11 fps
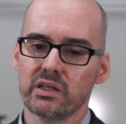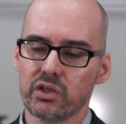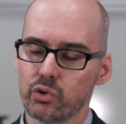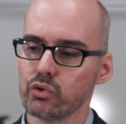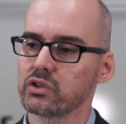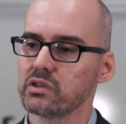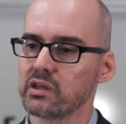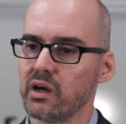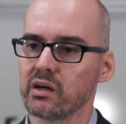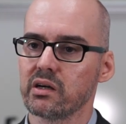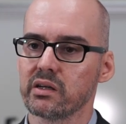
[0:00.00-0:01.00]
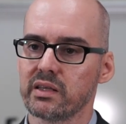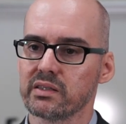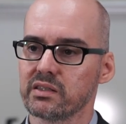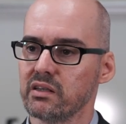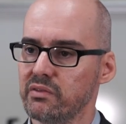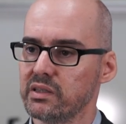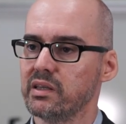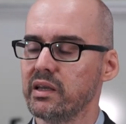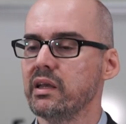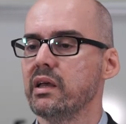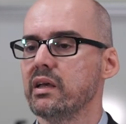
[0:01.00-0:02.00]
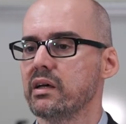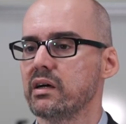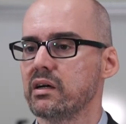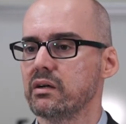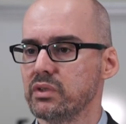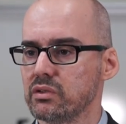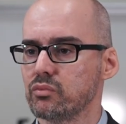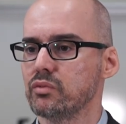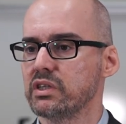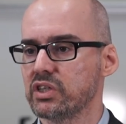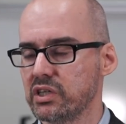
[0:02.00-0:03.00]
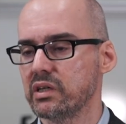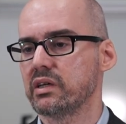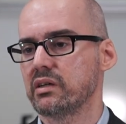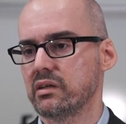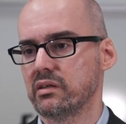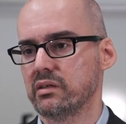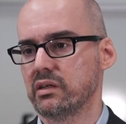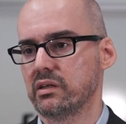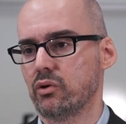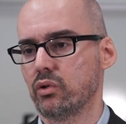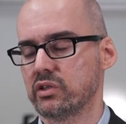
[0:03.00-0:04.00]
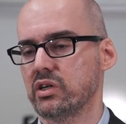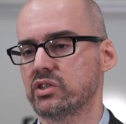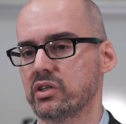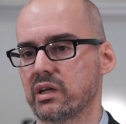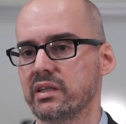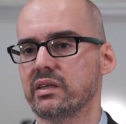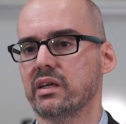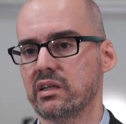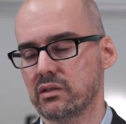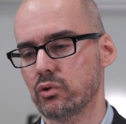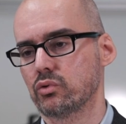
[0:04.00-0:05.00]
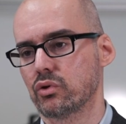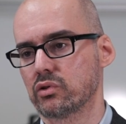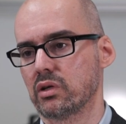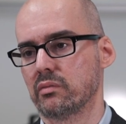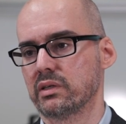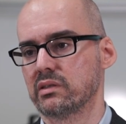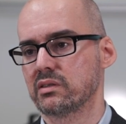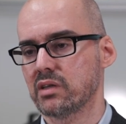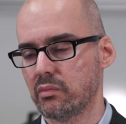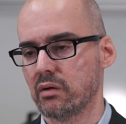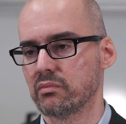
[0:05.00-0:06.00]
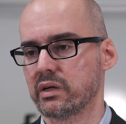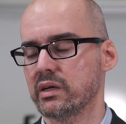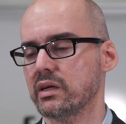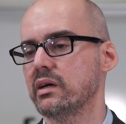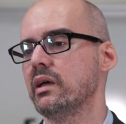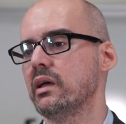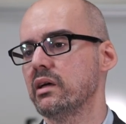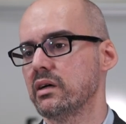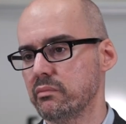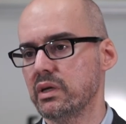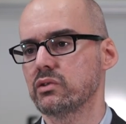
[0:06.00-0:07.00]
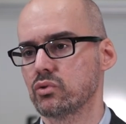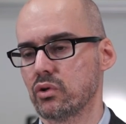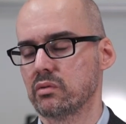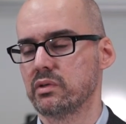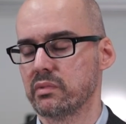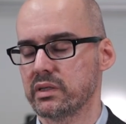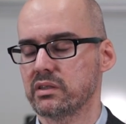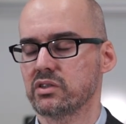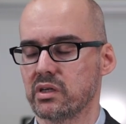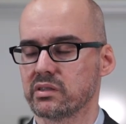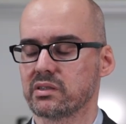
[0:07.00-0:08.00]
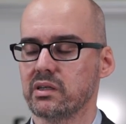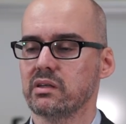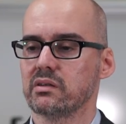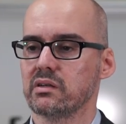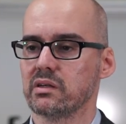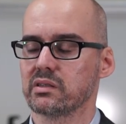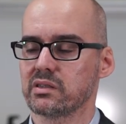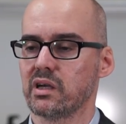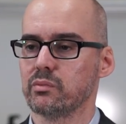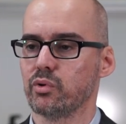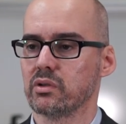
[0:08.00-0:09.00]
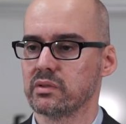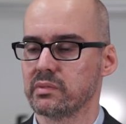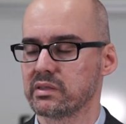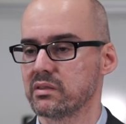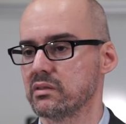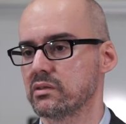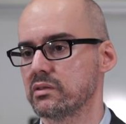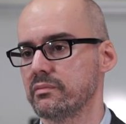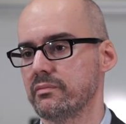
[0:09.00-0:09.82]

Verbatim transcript: 240 e, AKTS ve de e, minimum 2 e, olacak şekilde genel not ortalamalarını tamamlayarak e, mezun olabilmek şansına e, sahip olabilmektedir.